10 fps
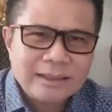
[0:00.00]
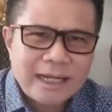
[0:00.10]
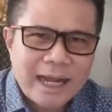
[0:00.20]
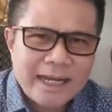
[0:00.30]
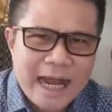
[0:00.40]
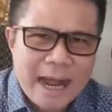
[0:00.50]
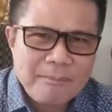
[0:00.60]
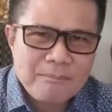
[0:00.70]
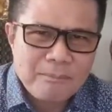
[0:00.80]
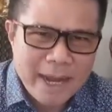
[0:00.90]
นะ
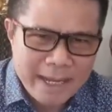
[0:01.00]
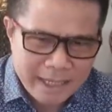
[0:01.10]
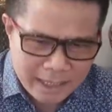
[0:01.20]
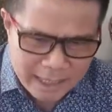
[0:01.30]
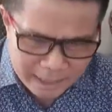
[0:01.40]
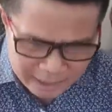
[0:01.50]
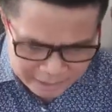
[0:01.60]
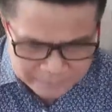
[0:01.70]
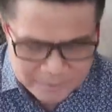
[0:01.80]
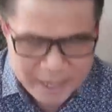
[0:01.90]
น้ำใหม่กำลัง
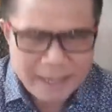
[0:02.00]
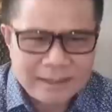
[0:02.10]
ไหลมา